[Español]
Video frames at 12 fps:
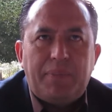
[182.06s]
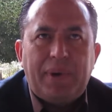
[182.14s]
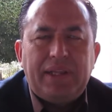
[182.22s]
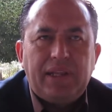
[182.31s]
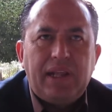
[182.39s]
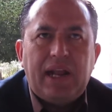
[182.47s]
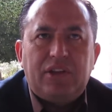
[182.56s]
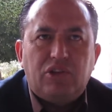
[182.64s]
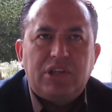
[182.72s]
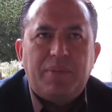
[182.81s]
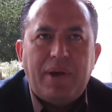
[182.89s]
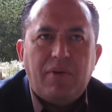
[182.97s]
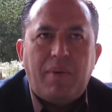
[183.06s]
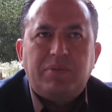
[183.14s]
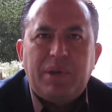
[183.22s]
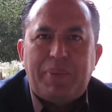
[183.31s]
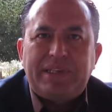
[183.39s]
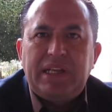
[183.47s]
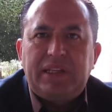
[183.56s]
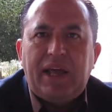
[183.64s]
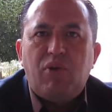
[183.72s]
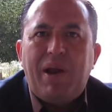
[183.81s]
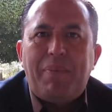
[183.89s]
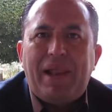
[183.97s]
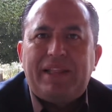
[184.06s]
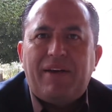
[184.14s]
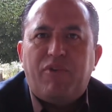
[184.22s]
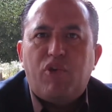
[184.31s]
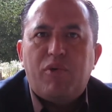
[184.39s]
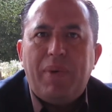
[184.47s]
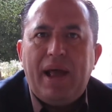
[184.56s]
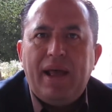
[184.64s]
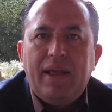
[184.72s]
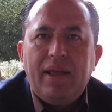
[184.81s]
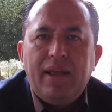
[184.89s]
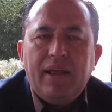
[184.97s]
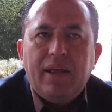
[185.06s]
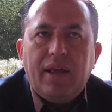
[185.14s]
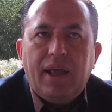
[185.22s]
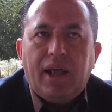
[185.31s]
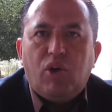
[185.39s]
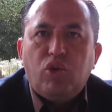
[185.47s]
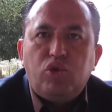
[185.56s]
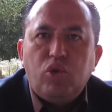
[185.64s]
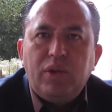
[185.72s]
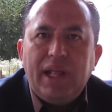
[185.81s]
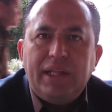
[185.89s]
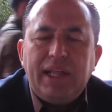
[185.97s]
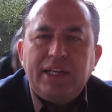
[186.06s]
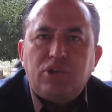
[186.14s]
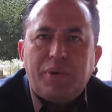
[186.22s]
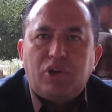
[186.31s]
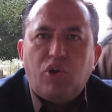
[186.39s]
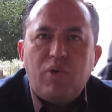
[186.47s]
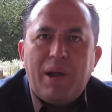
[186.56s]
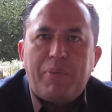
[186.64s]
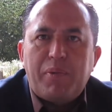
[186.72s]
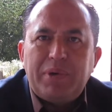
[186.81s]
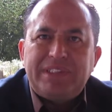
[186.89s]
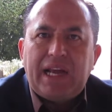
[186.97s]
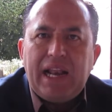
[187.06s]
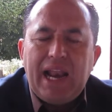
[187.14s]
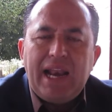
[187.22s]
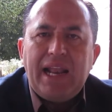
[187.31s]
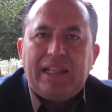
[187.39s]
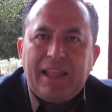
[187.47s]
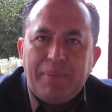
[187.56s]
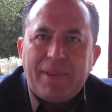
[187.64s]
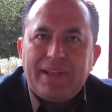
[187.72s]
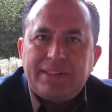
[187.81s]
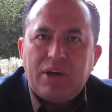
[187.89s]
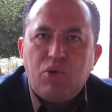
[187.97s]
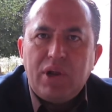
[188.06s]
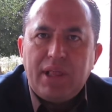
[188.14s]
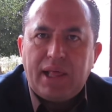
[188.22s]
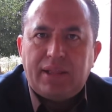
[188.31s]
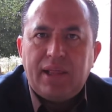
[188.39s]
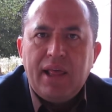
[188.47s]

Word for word: a partir del 14 de mayo, vamos a presentar una plataforma eh, contundente y sobre todo una propuesta clara en el tema de seguridad.